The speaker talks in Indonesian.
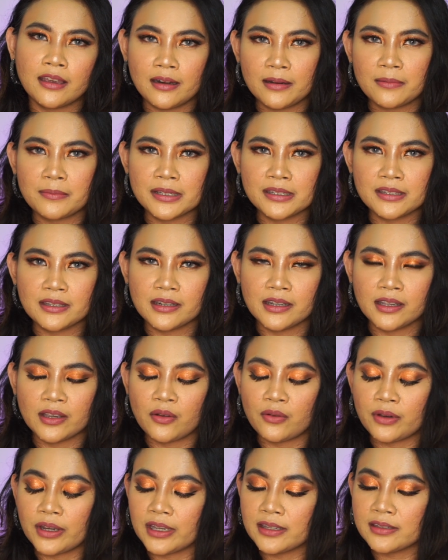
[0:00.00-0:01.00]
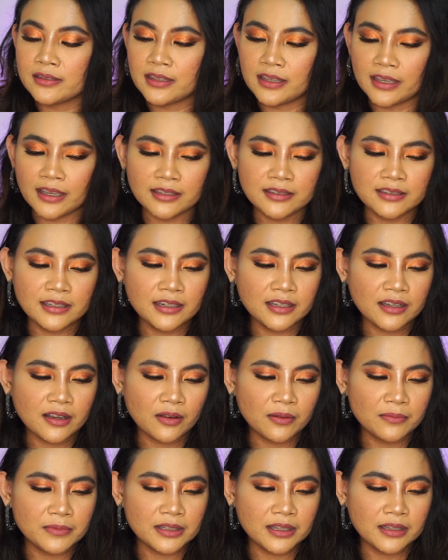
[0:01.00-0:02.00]
Hermes ini oke okay, sekian jadi
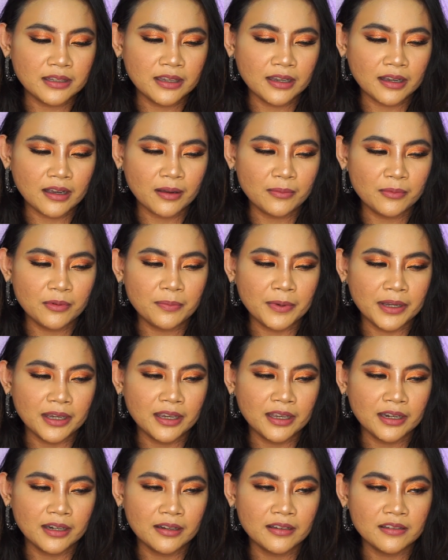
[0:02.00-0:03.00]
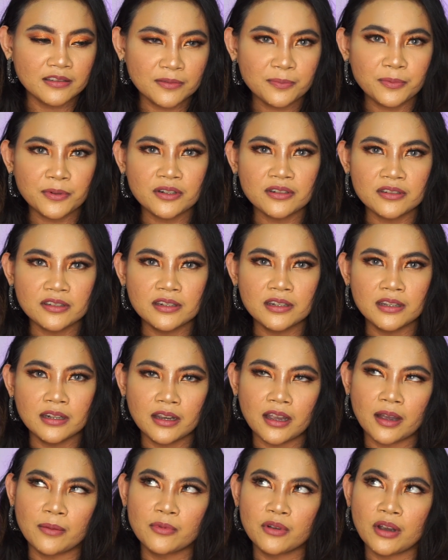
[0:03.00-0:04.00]
kalau misalnya kamu pengen nge-splurge
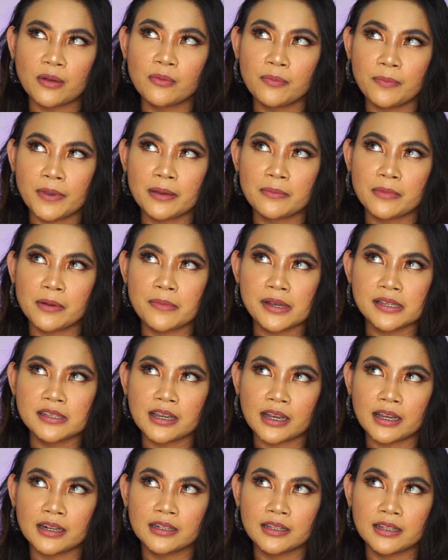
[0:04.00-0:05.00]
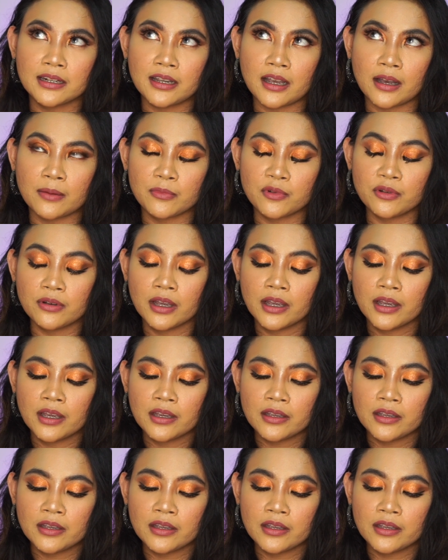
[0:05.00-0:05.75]
diri kamu kamu pengen memanjakan diri kamu